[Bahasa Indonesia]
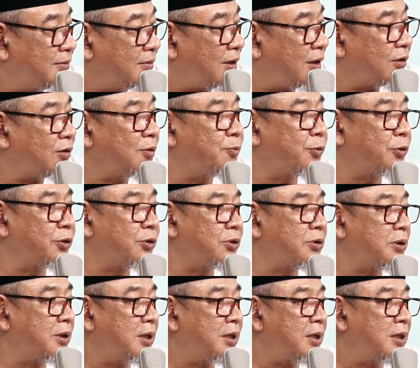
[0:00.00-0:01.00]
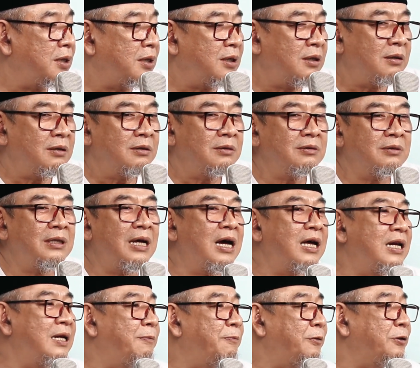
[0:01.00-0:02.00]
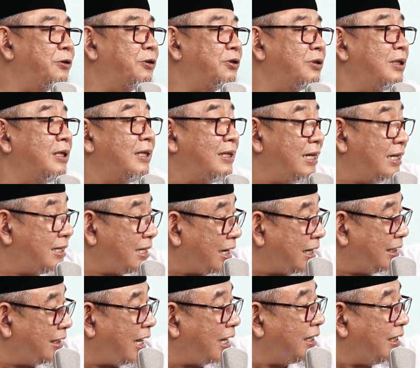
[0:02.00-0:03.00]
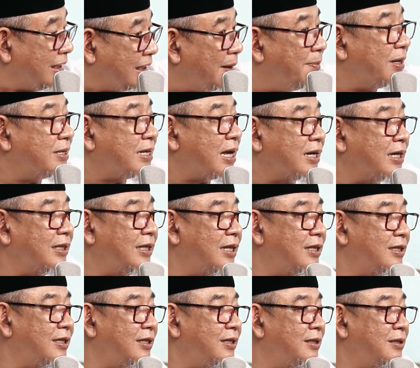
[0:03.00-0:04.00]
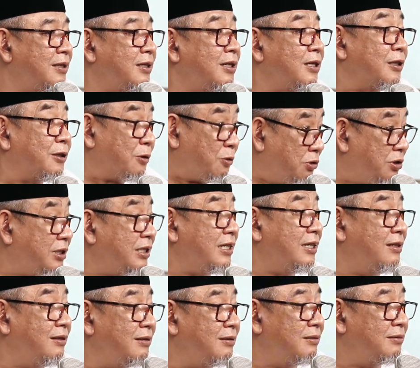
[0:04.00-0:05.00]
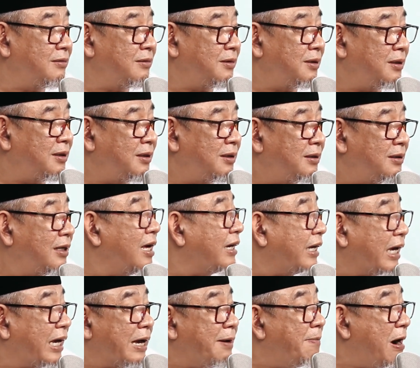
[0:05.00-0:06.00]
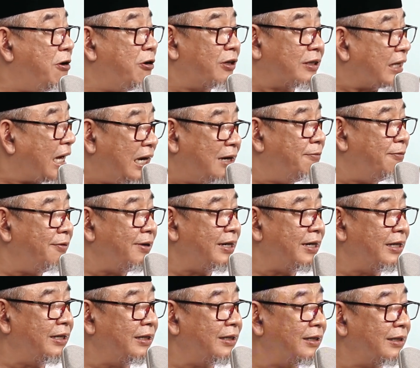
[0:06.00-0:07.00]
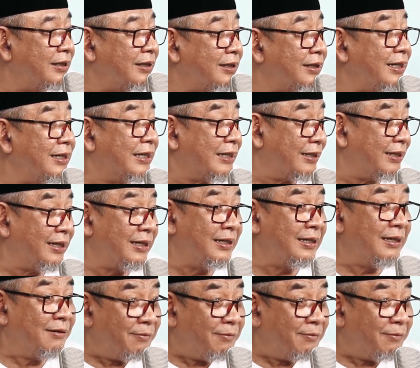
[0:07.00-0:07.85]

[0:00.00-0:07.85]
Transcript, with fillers: atau putus, jangan diputus dia sakit hati tambah sakit nanti terusin hmm. dan kayak -kaya mawat kalau mau kan gitu ya?